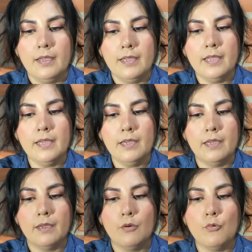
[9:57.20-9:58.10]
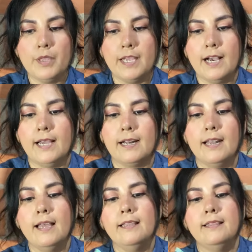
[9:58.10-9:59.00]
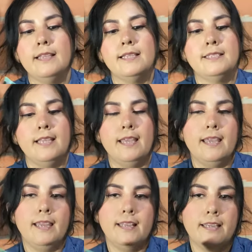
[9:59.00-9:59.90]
y ubicarla desde el